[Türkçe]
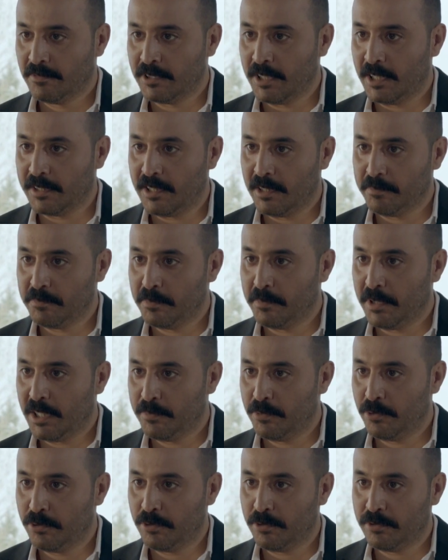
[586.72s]
Zaten bir
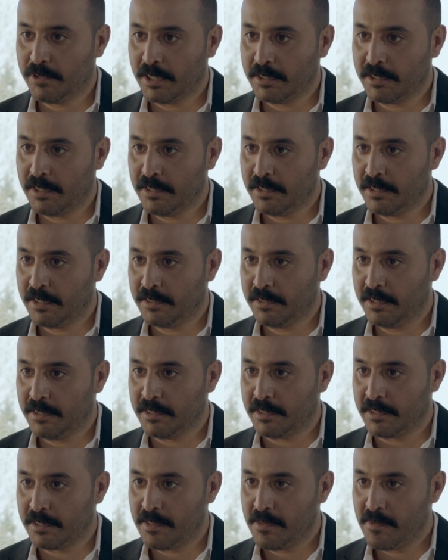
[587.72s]
babürdür taktınız
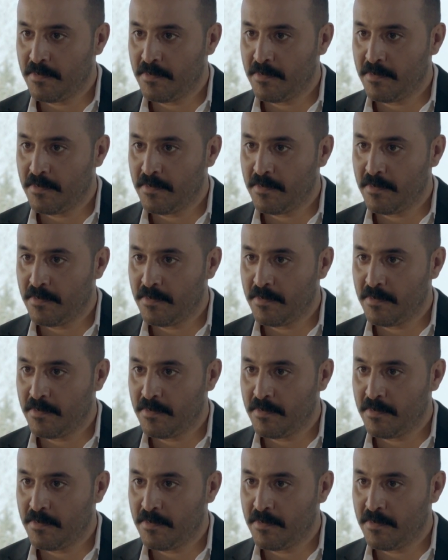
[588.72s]
gittiniz.